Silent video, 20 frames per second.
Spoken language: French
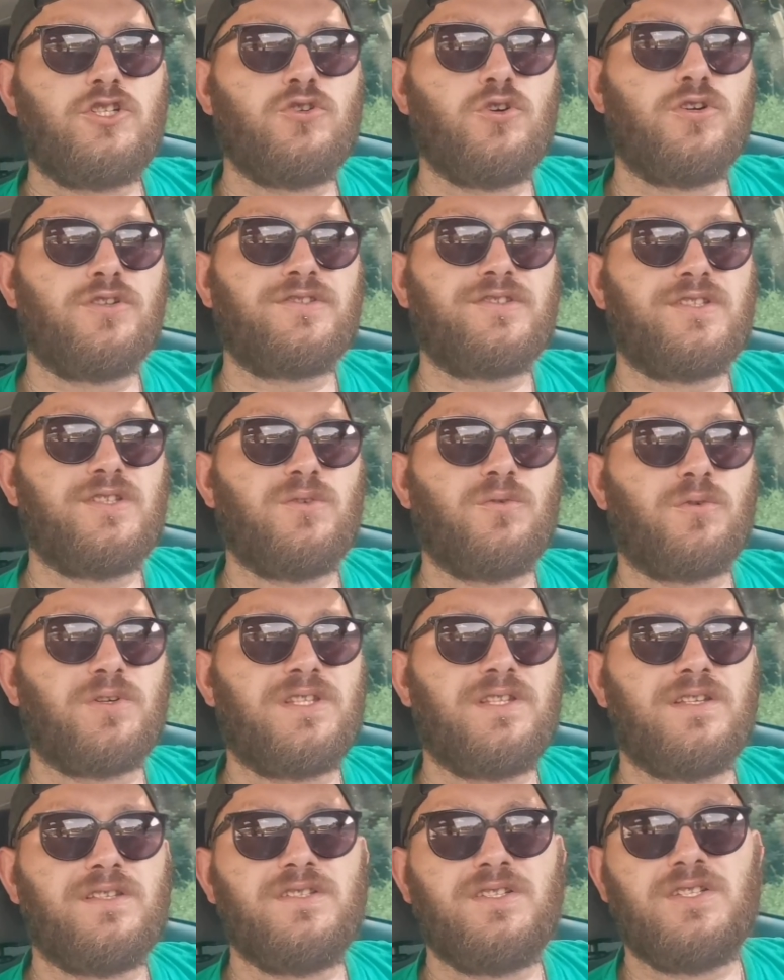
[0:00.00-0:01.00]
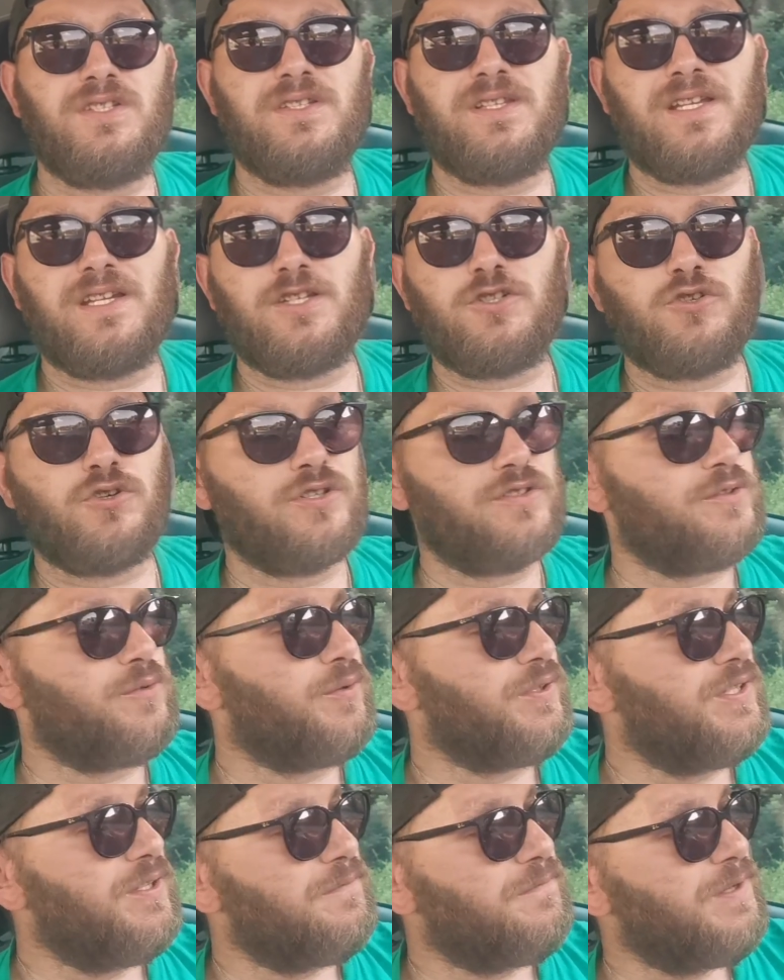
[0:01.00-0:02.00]
choses qui ont été dites et les choses
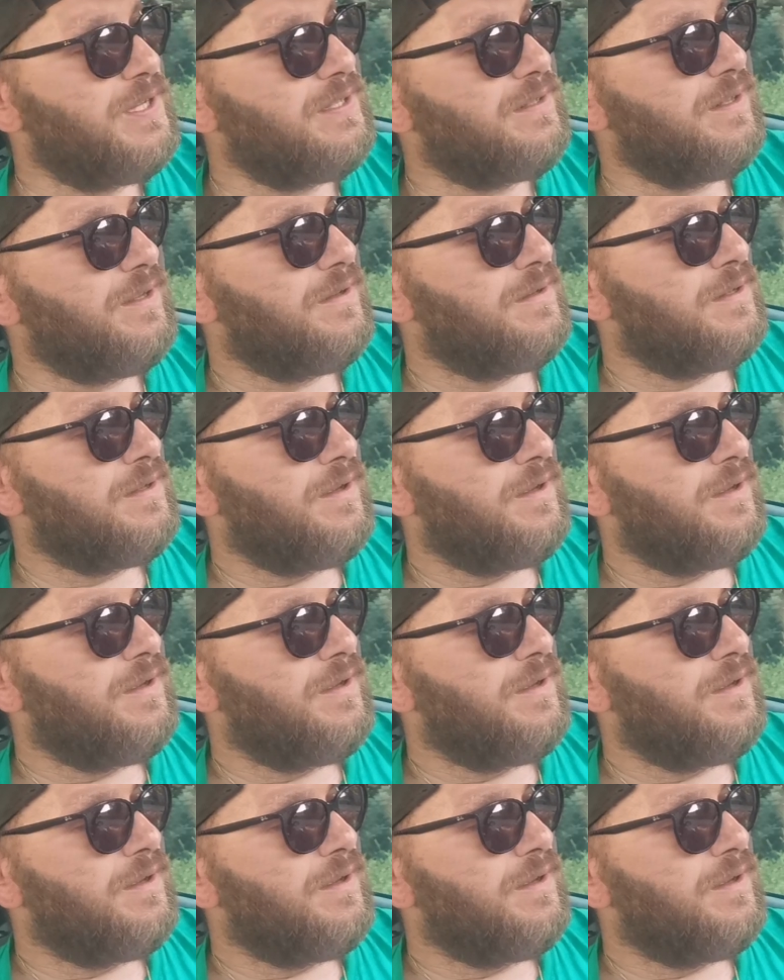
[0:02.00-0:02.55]
qui ont été faites